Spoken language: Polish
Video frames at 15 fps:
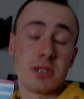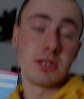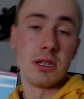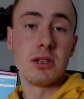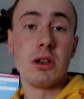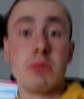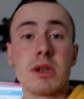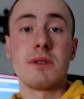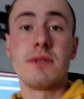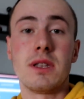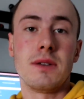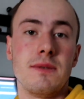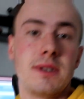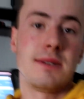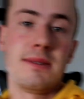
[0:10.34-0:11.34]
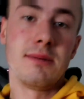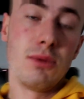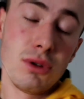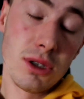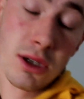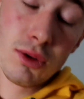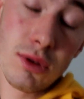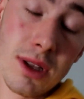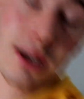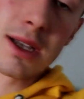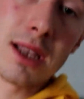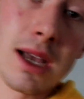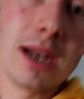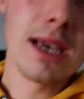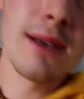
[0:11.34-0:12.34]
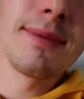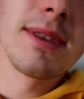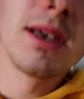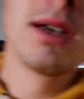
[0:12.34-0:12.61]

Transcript: cześć, dzień dobry, witam was w tym odcinku na kanale